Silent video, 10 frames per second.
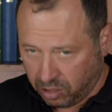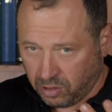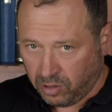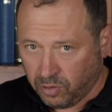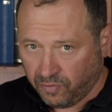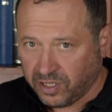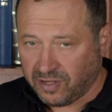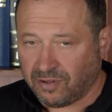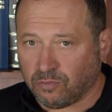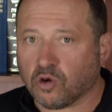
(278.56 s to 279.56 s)
он
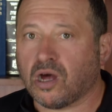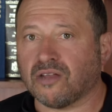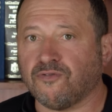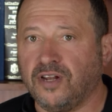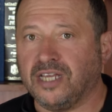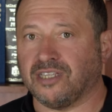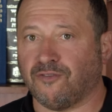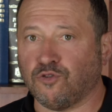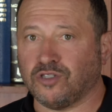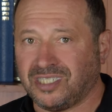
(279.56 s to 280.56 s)
вызовет много конфликтов,
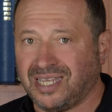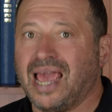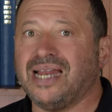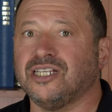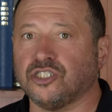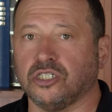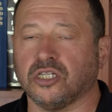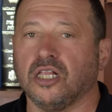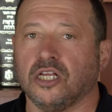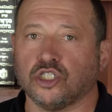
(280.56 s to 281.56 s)
но сей лежит,
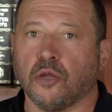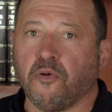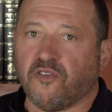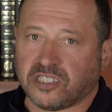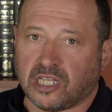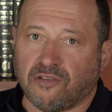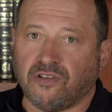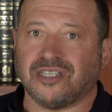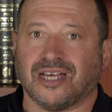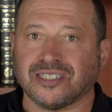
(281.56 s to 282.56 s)
чтобы
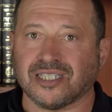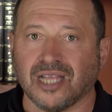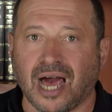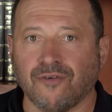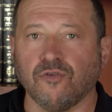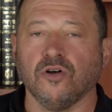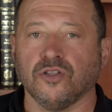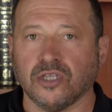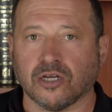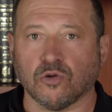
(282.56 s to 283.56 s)
восстановить славу
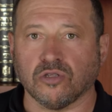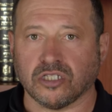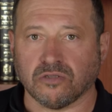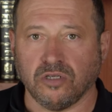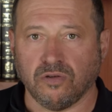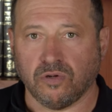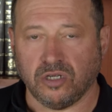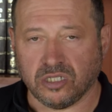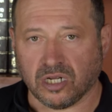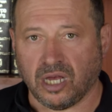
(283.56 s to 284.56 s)
народа своего
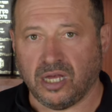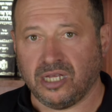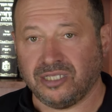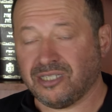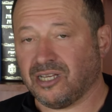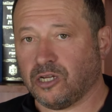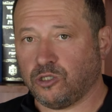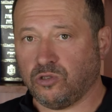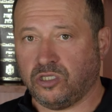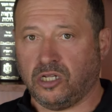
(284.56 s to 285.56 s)
Израиля. И здесь я
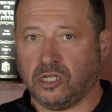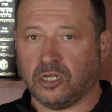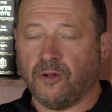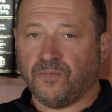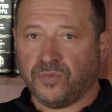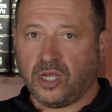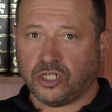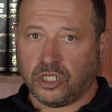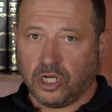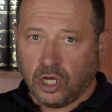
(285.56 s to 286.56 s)
хочу сделать
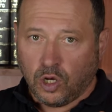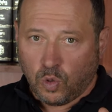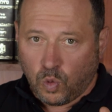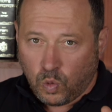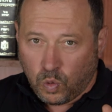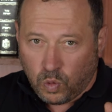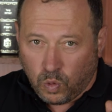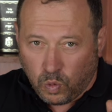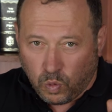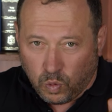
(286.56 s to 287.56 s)
даже
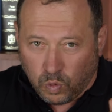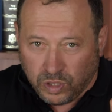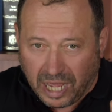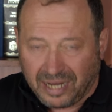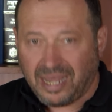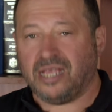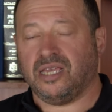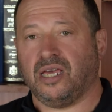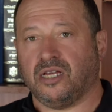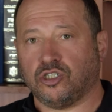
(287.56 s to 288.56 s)

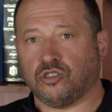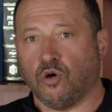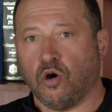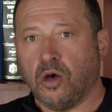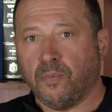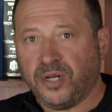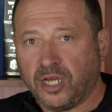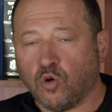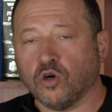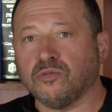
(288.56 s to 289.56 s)
ударение, что
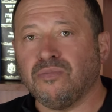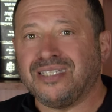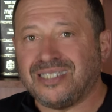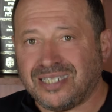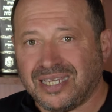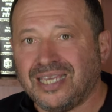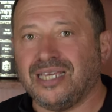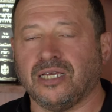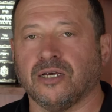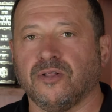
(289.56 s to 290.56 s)
приход
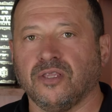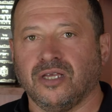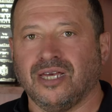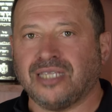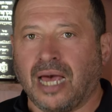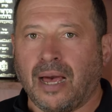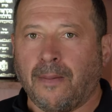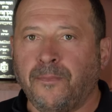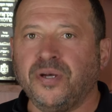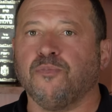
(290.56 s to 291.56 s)
Мессии – это
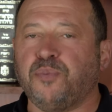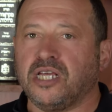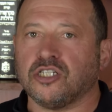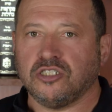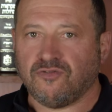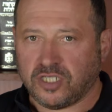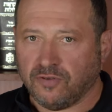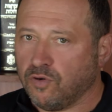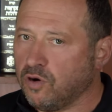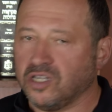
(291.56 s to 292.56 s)
был прежде
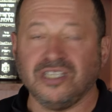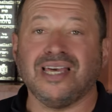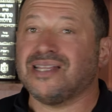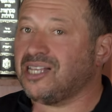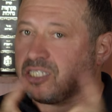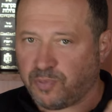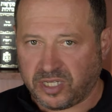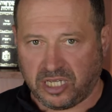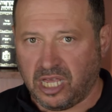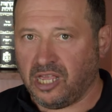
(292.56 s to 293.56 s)
всего не для
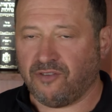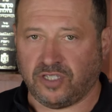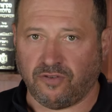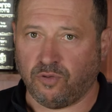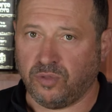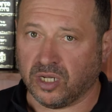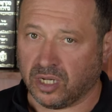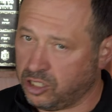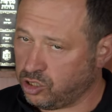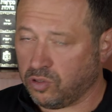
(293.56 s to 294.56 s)
спасения всего мира.
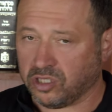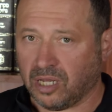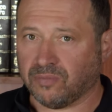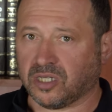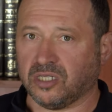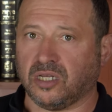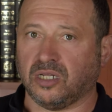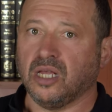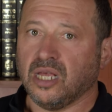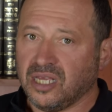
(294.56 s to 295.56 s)
Ишуа сам сказал,
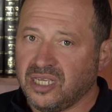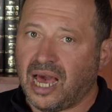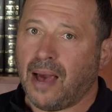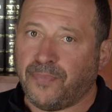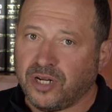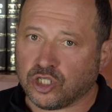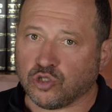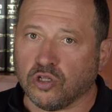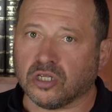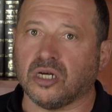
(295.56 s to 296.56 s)
«Я
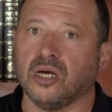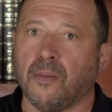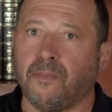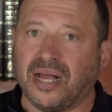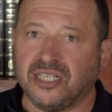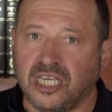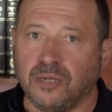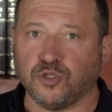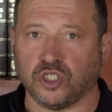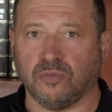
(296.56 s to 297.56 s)
пришел к
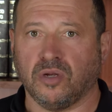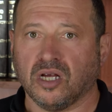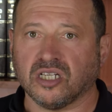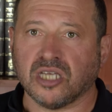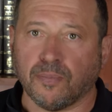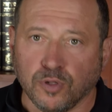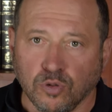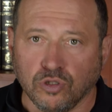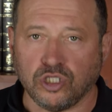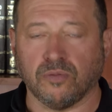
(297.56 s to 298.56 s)
погибшим, к
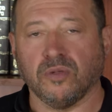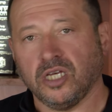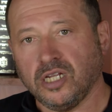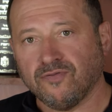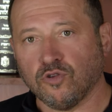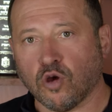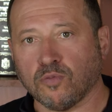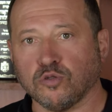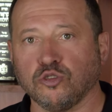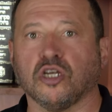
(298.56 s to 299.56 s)
заблудшим или в другом
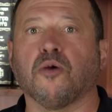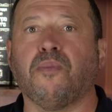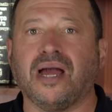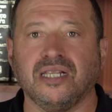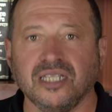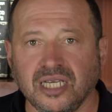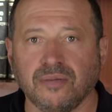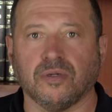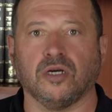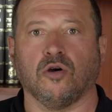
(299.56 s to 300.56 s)
случае к
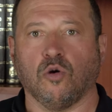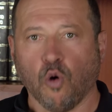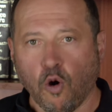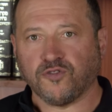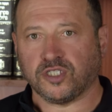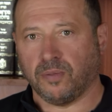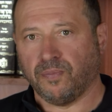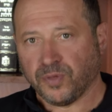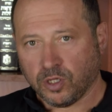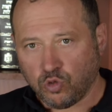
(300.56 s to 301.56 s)
больным овцам
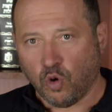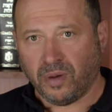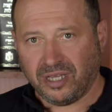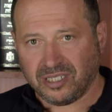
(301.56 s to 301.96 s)
дома